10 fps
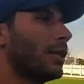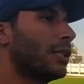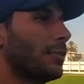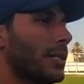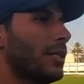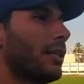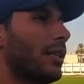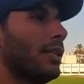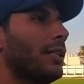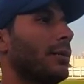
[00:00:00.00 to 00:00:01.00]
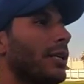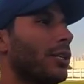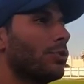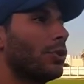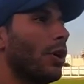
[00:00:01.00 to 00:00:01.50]
ماتش مصر خاطر ما
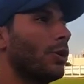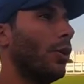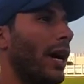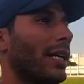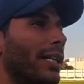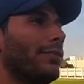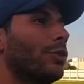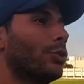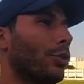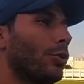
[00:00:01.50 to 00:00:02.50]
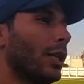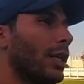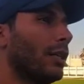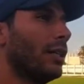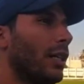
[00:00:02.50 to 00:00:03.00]
نجموا نخرجوا حيين في التورنوا
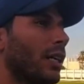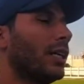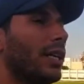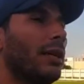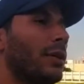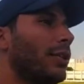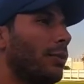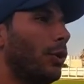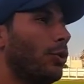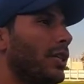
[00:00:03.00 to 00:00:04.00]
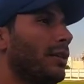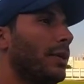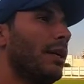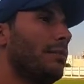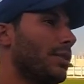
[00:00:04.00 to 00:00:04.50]
كان ما نربحوا
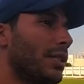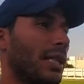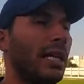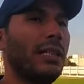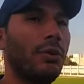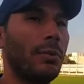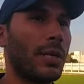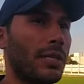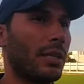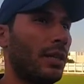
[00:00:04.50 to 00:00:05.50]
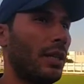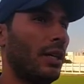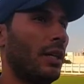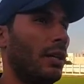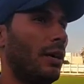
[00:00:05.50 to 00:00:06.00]
ليبيا باش نتعداو لمصر
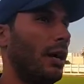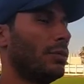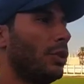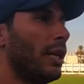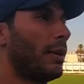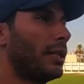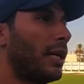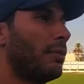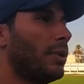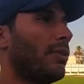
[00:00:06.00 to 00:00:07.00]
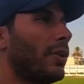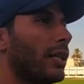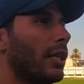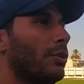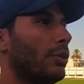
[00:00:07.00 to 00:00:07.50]
الحمد لله معناتها ربي
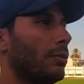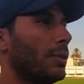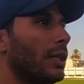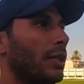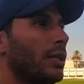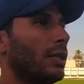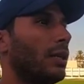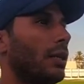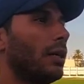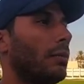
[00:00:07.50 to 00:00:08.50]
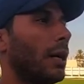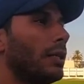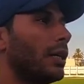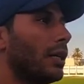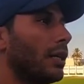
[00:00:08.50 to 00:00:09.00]
وفقنا اليوم آه،
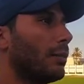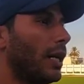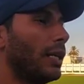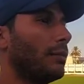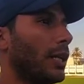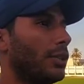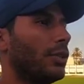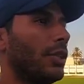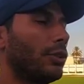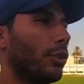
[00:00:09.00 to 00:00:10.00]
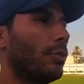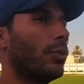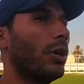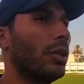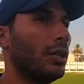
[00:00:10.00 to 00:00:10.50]
معناتها ربحنا الماتش لي 3
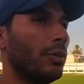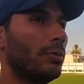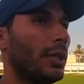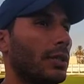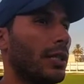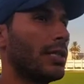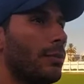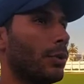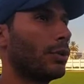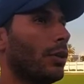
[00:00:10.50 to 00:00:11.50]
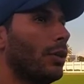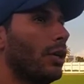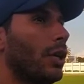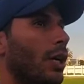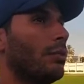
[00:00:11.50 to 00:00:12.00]
بوان اللي هما تري امبورتون
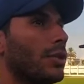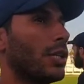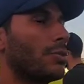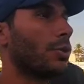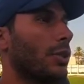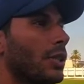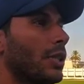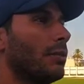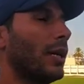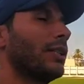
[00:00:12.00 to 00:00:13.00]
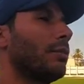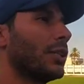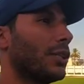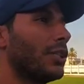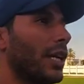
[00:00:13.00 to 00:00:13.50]
باش نجموا معناتها
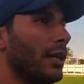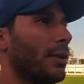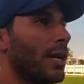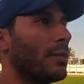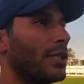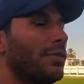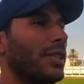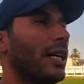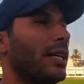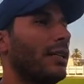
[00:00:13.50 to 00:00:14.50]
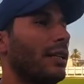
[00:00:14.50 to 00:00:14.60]
الماتش الجاي عباره ماتش فينال